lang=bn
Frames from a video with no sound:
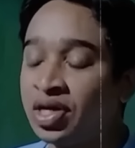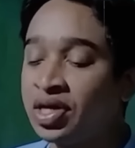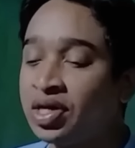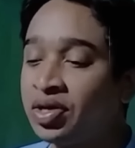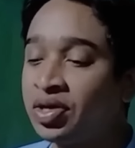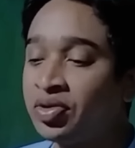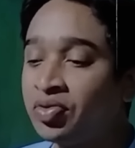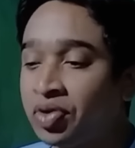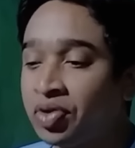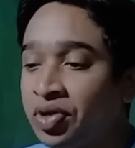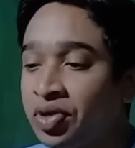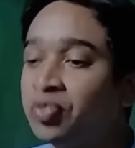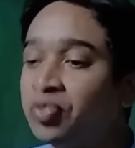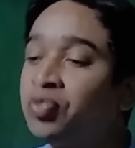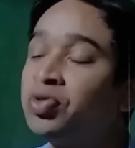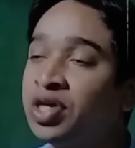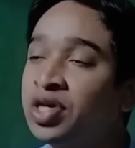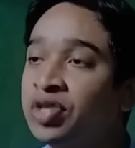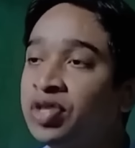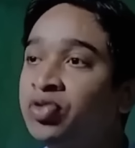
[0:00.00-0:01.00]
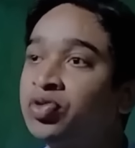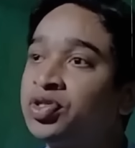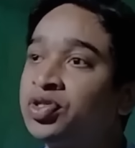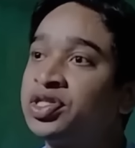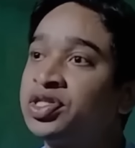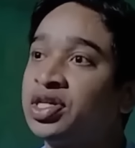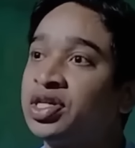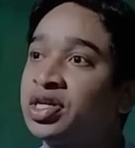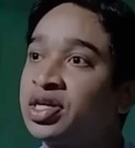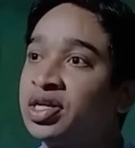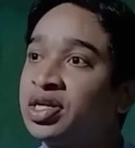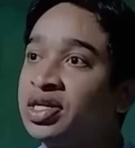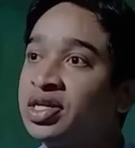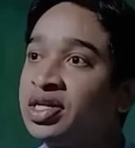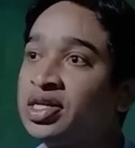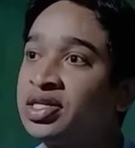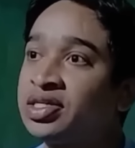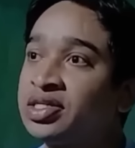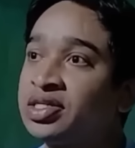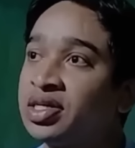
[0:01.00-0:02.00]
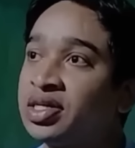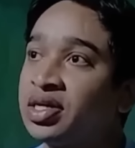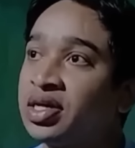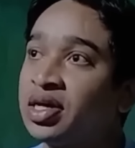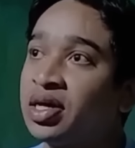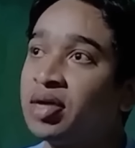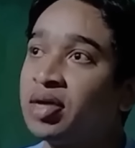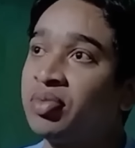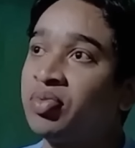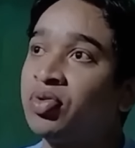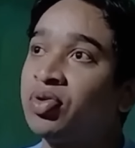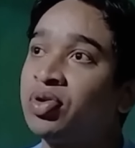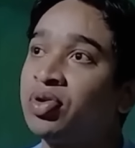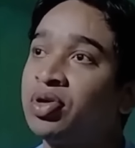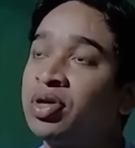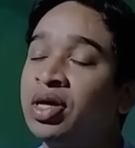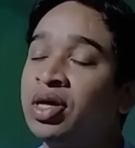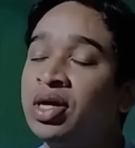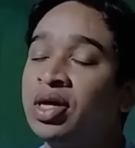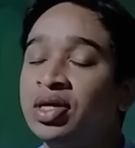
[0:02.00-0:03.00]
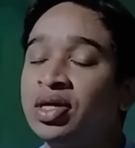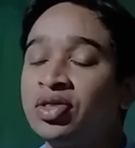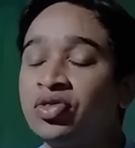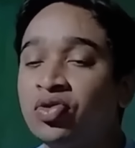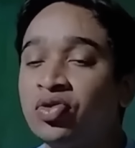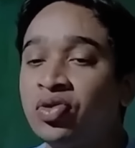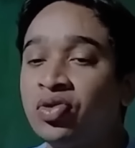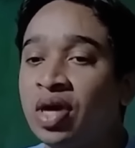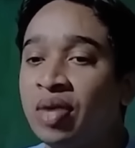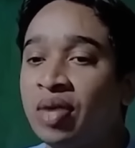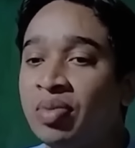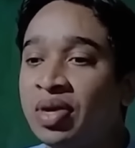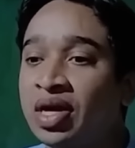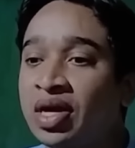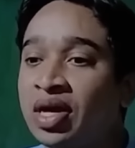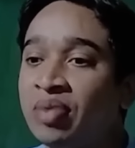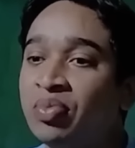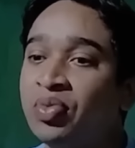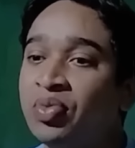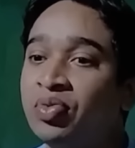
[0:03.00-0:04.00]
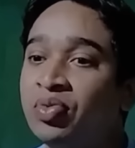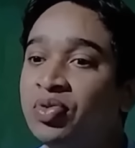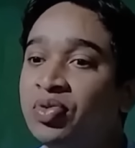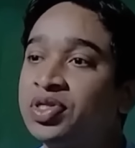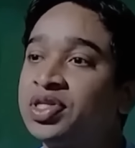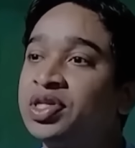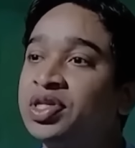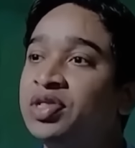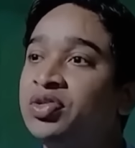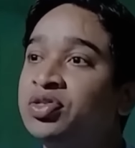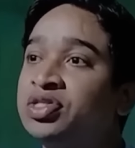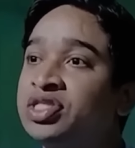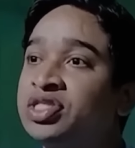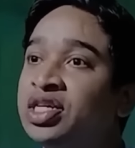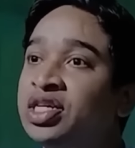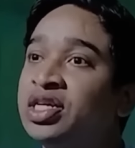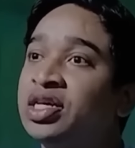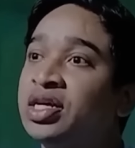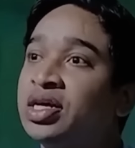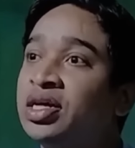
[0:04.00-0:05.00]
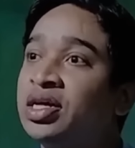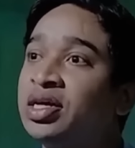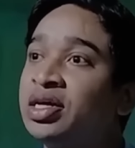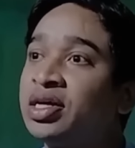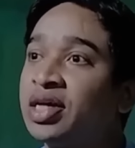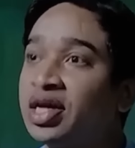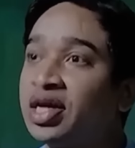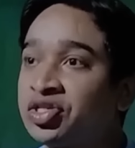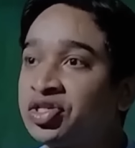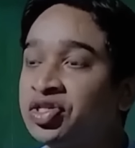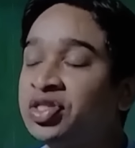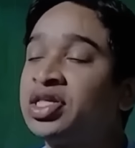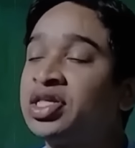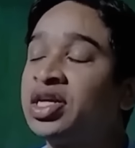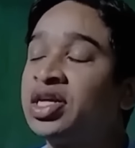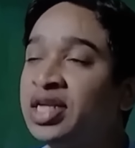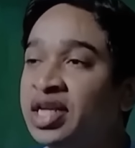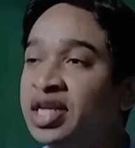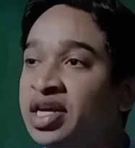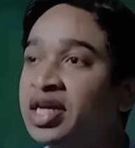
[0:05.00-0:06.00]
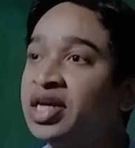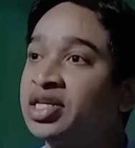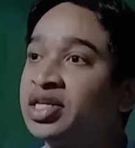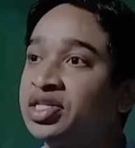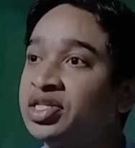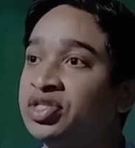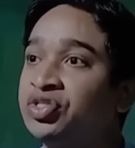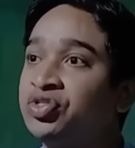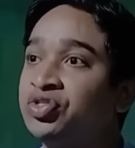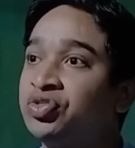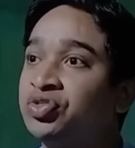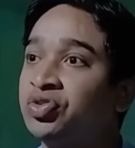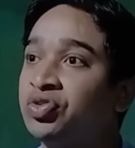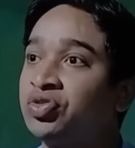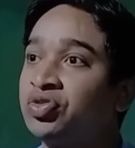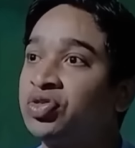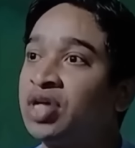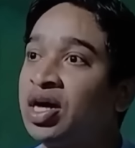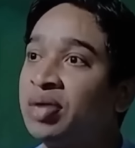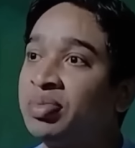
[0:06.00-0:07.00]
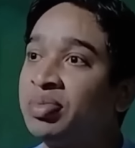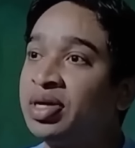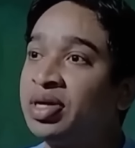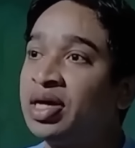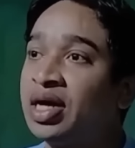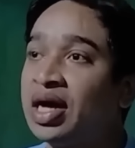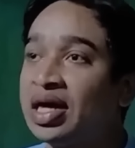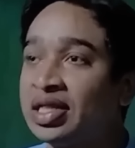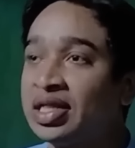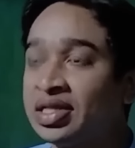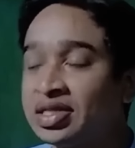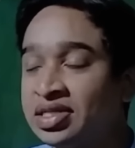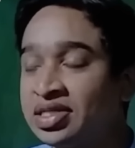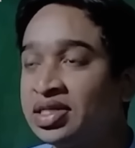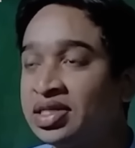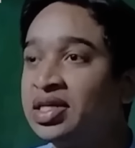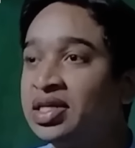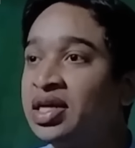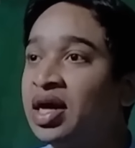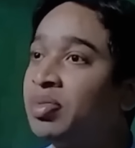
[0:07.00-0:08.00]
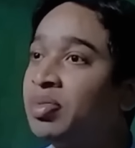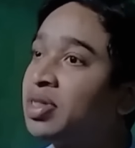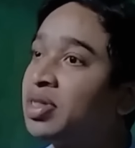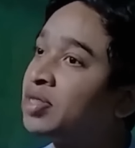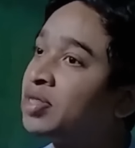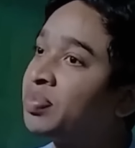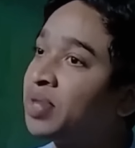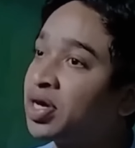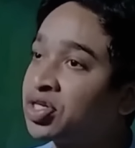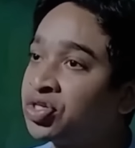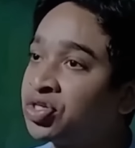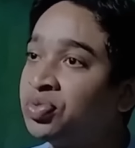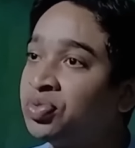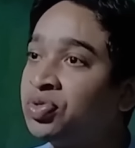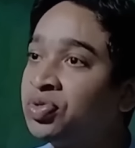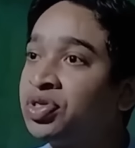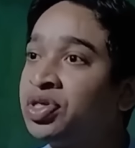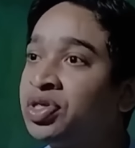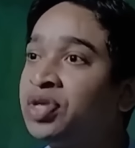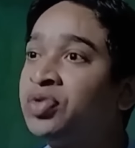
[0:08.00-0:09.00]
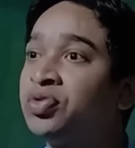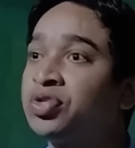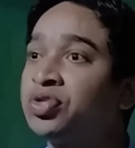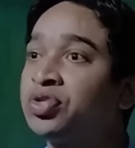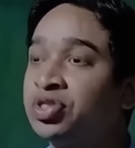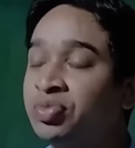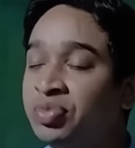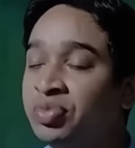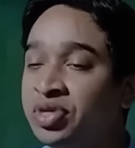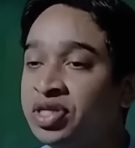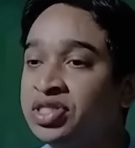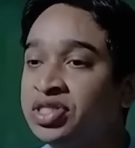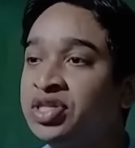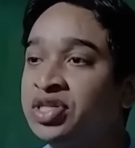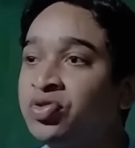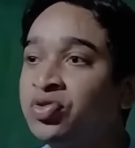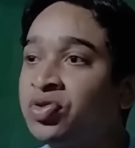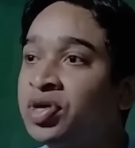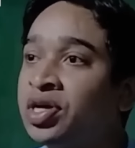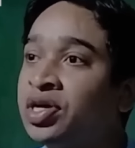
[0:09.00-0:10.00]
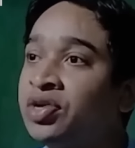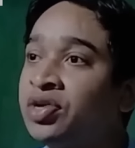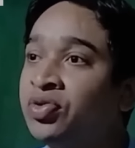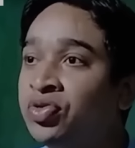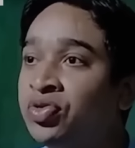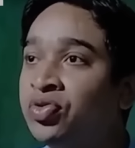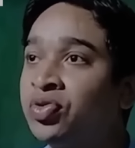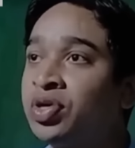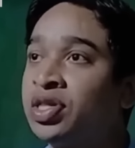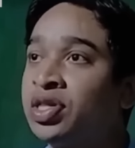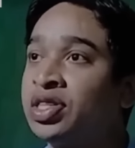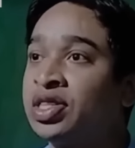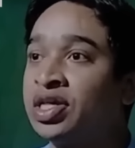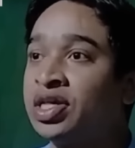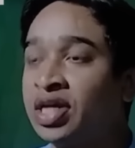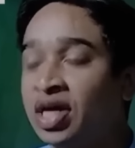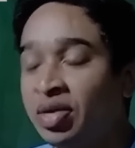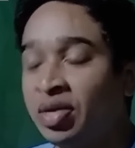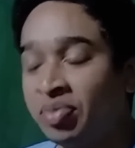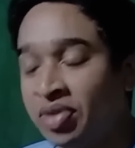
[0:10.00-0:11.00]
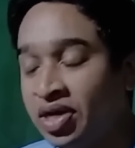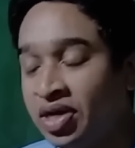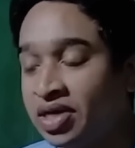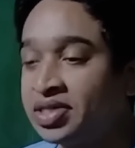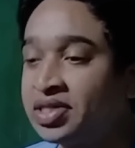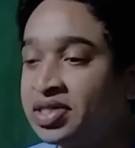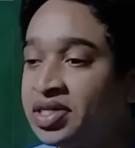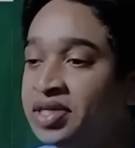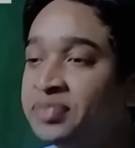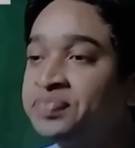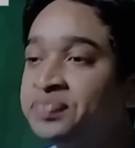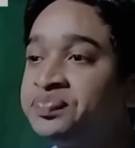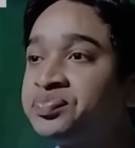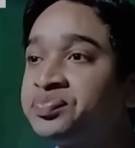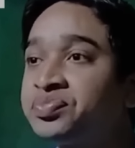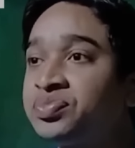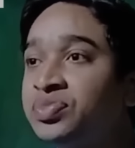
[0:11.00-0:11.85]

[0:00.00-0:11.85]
করে উনি ধরছে আর কি ঠিক আছে এবং তো আমার আম্মু বলছিল যে ক্যাশেটার নিয়ে আসার জন্য তা আমি আনছি আমাদের পার্শ্ববর্তী হোসেন মেয়ের যে দোকানটা ওই দোকান থেকে আমি আনছি